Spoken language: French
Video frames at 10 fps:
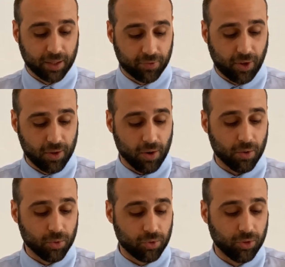d'un vol
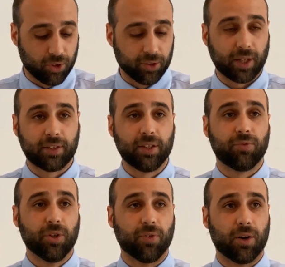ou d'une
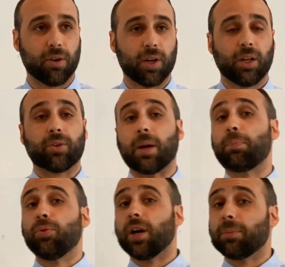tentative de vol. Donc il y a
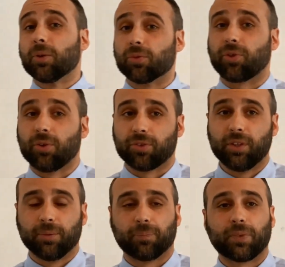plus d'un million de
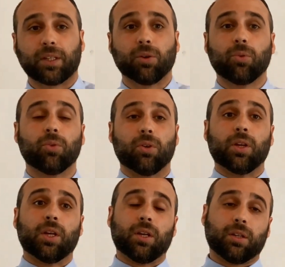Français qui ont,
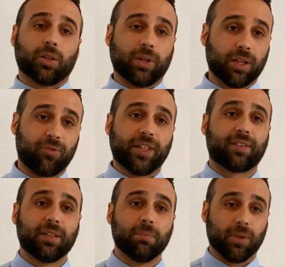qui ont été
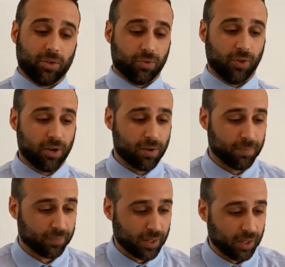victimes de vol.
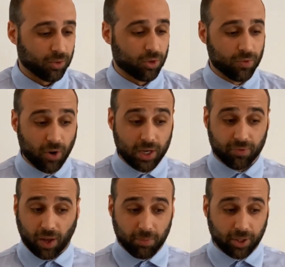Donc le vol est
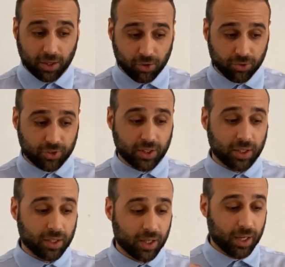vraiment quelque chose
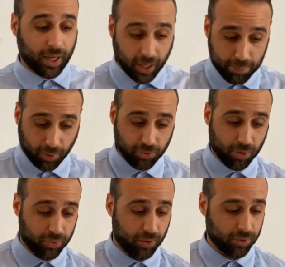qui est répandu
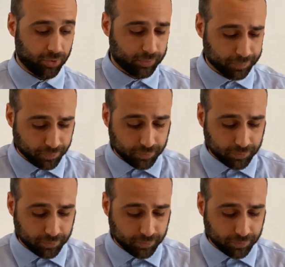en France.